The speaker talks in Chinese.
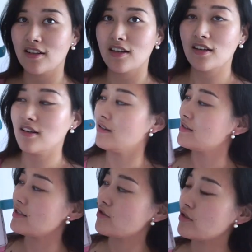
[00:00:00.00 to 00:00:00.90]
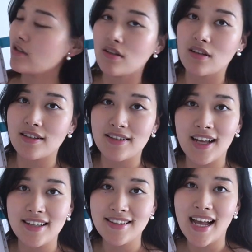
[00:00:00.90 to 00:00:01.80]
呃记是呃很
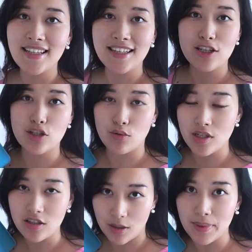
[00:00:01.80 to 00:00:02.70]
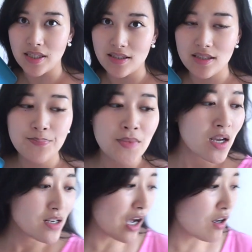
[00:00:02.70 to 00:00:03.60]
很大的一个手账的本子。
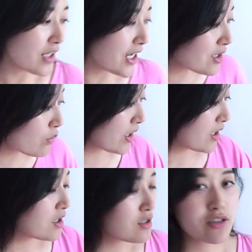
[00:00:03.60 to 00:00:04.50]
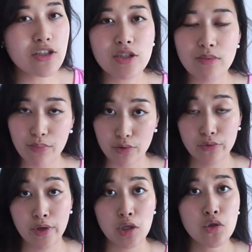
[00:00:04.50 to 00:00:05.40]
然后，anyway 是什么不
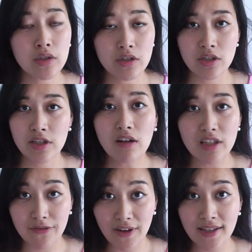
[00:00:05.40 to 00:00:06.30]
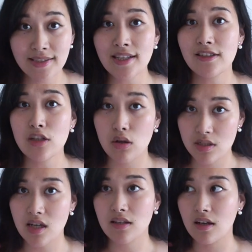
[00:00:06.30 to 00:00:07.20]
重要，重要的是当你发现你有
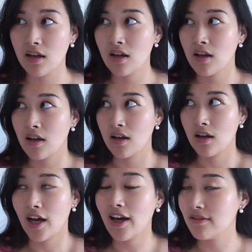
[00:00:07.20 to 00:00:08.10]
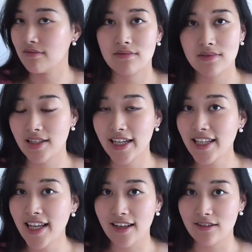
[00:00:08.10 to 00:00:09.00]
这样的。很
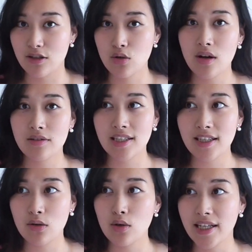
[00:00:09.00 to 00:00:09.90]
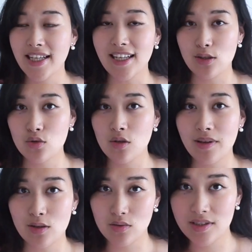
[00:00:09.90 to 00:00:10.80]
灵感的创意或灵感的碎
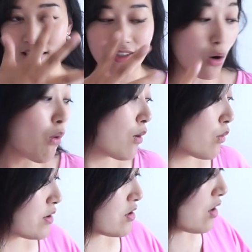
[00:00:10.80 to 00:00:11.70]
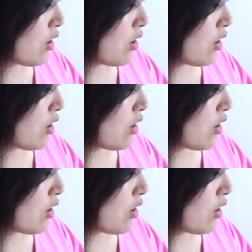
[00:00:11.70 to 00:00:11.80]
片从你眼前晃过的时